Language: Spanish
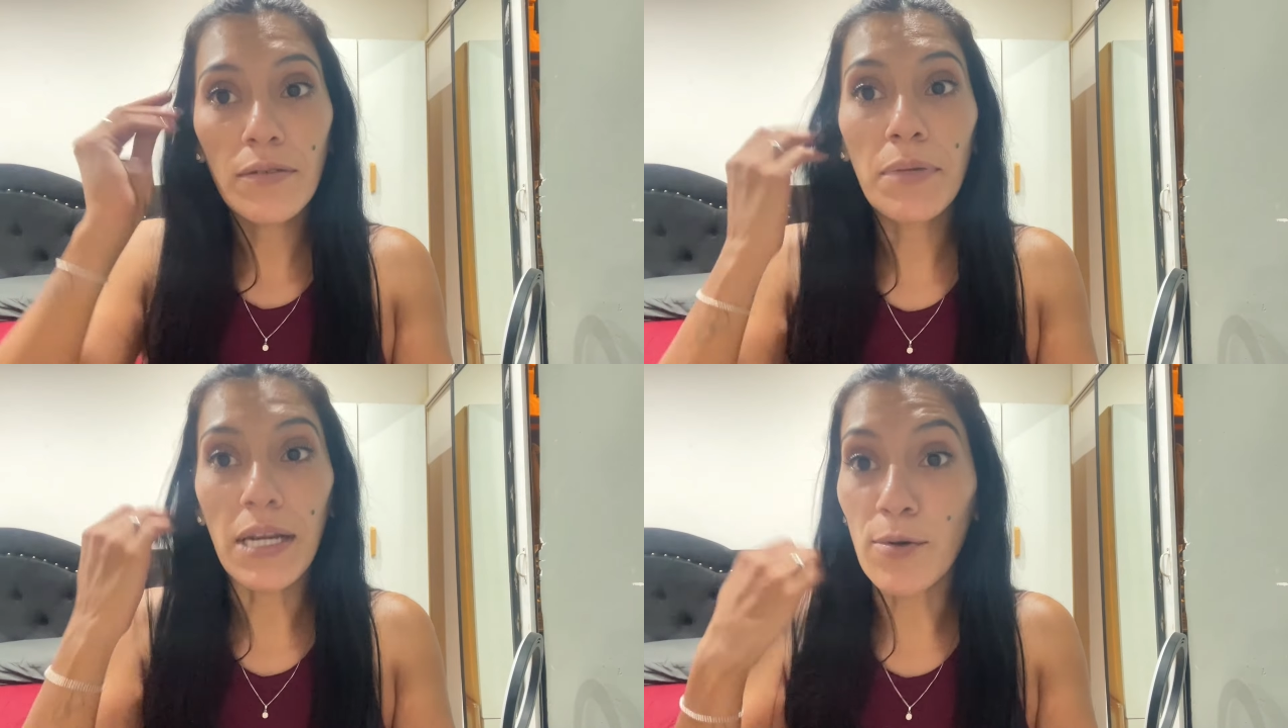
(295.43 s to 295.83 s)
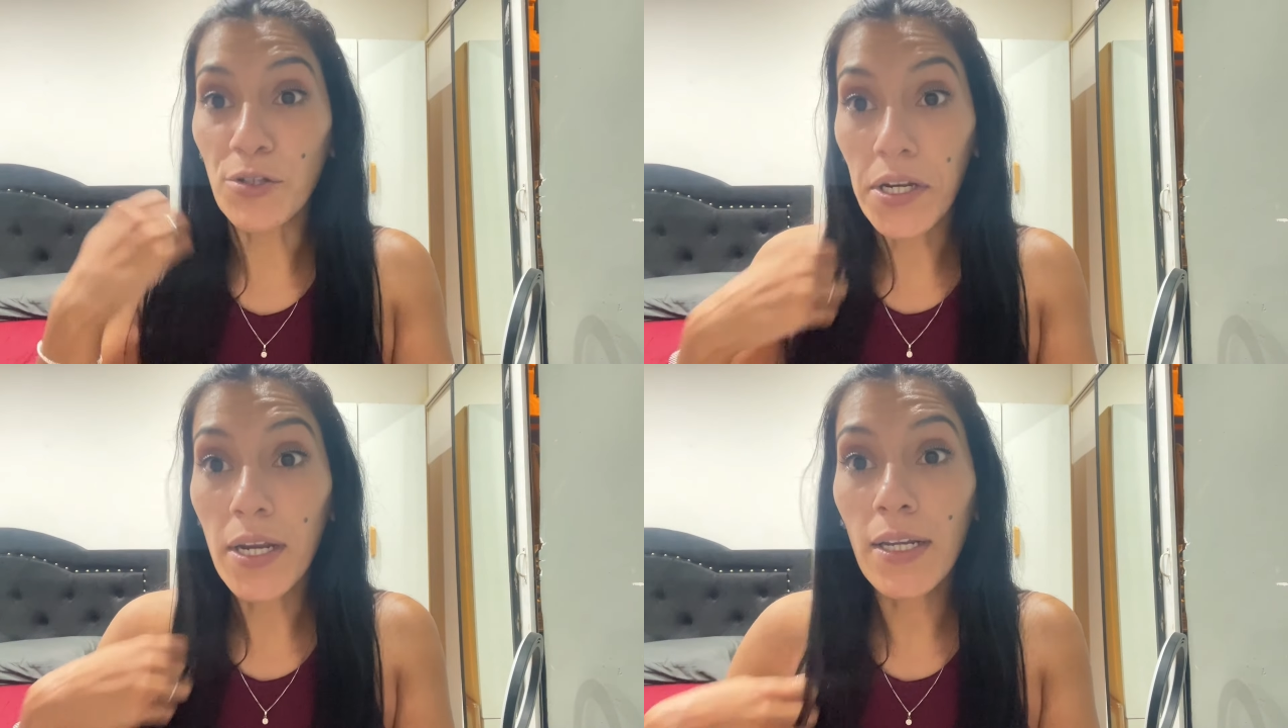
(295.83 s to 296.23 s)
para
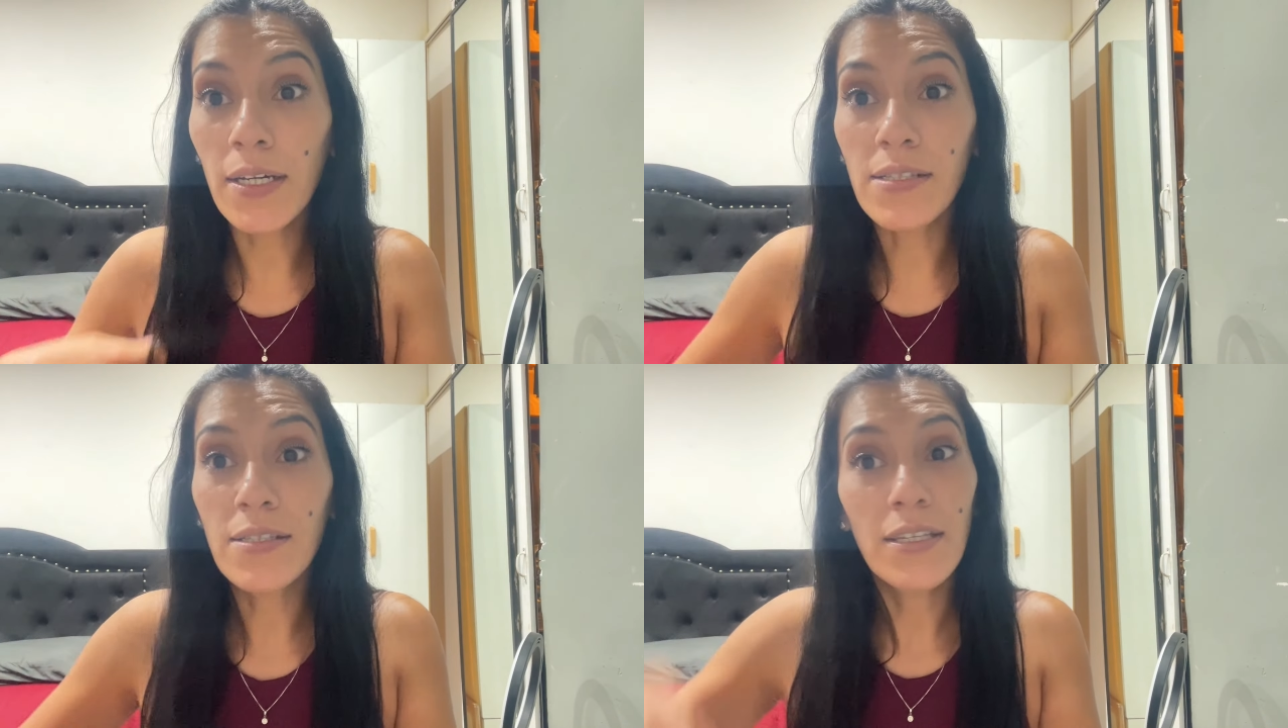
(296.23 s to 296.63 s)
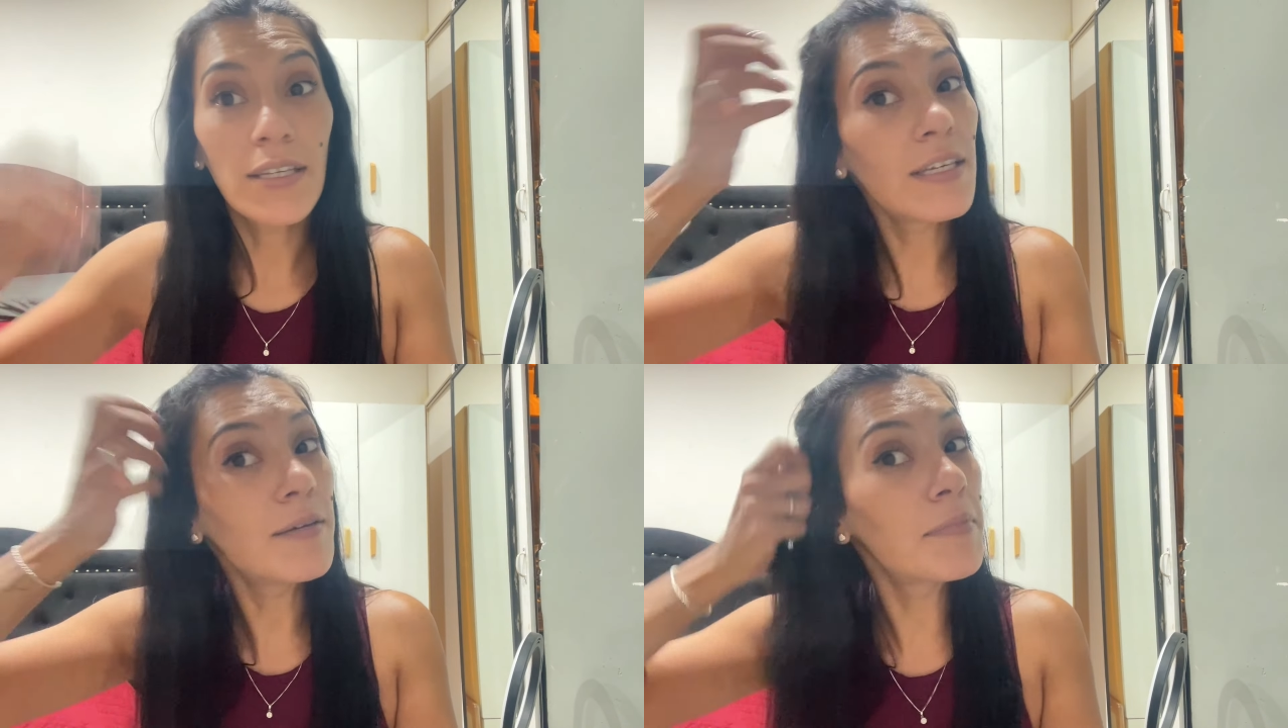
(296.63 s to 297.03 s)
mostrarles
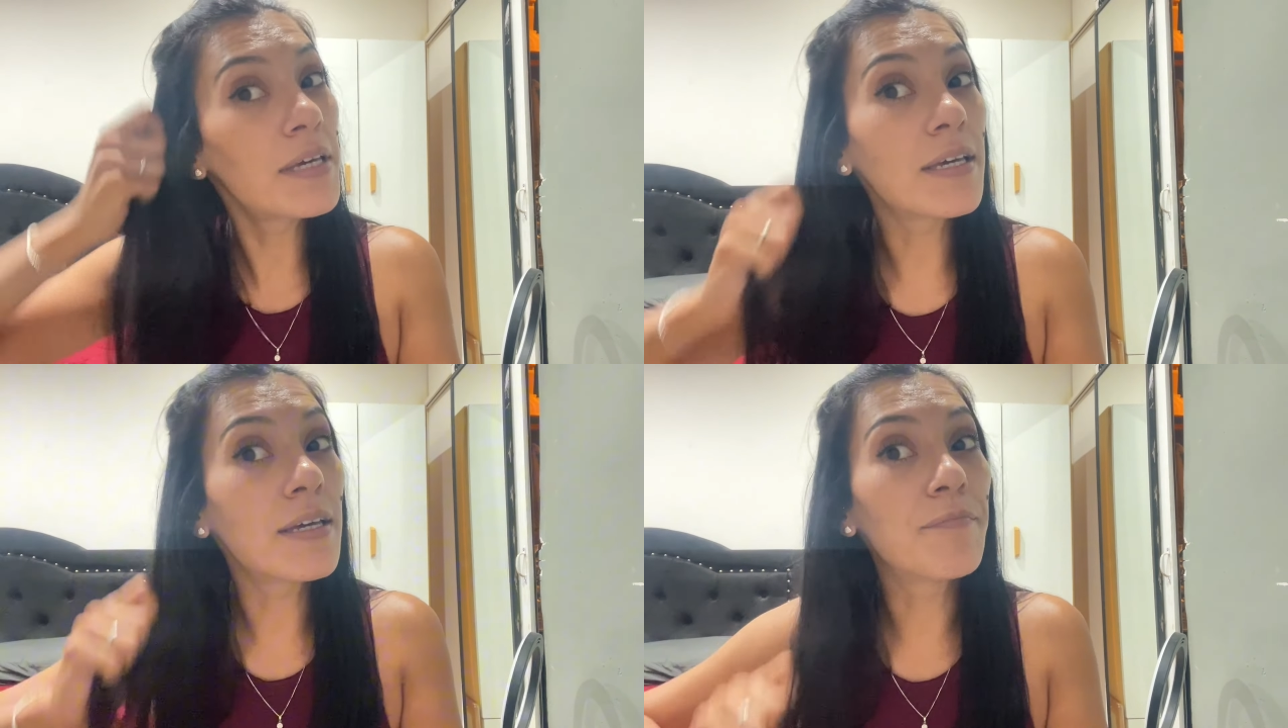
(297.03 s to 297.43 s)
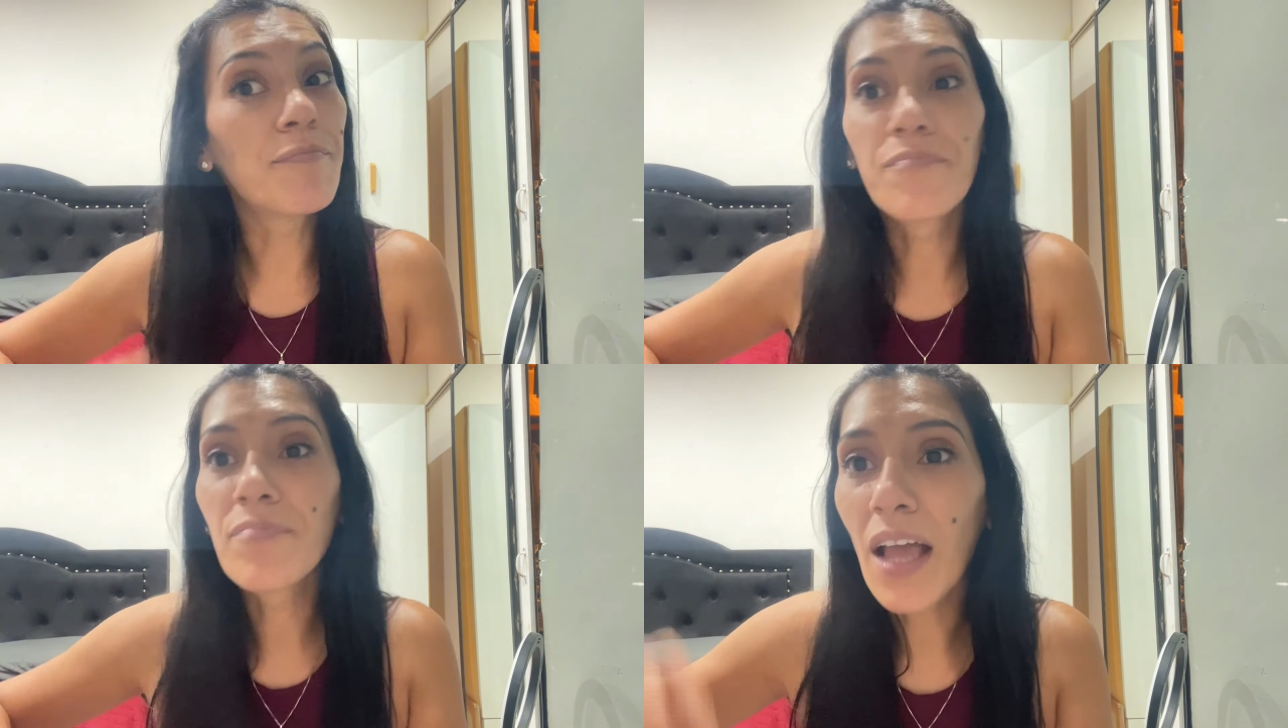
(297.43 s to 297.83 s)
y me...